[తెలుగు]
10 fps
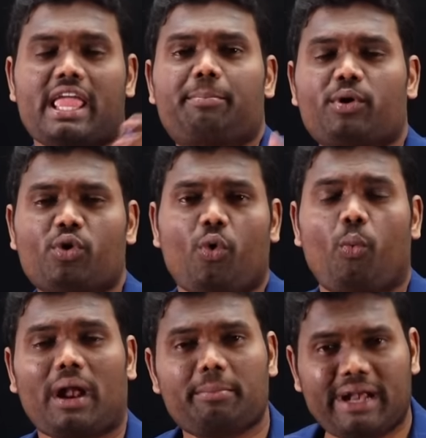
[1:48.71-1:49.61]
ఇప్పుడు
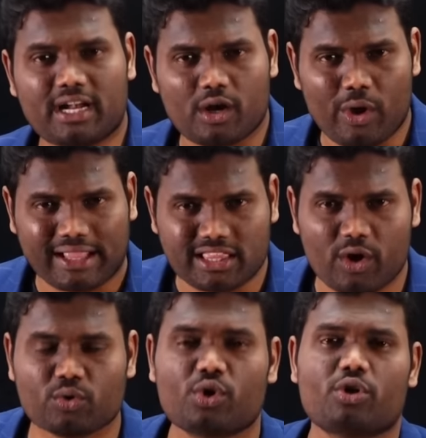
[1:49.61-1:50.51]
వన్ మినిట్లో ఎంత
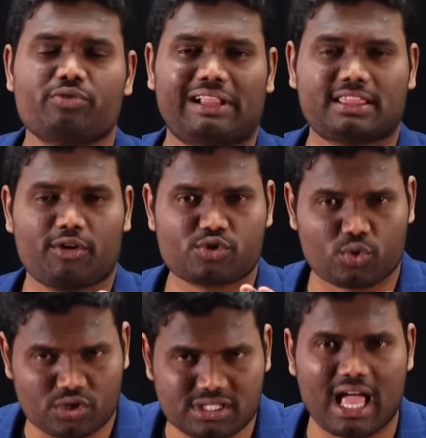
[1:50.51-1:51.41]
ఎక్కువ దూరం వెళ్తావో
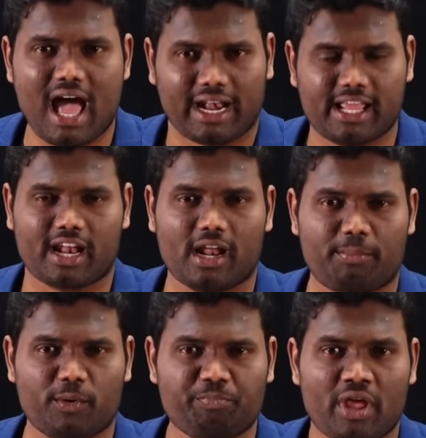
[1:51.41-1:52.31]
చూస్తా అని నేను
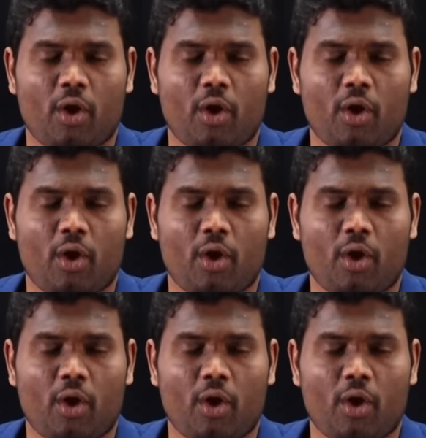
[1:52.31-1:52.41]
అన్నప్పుడు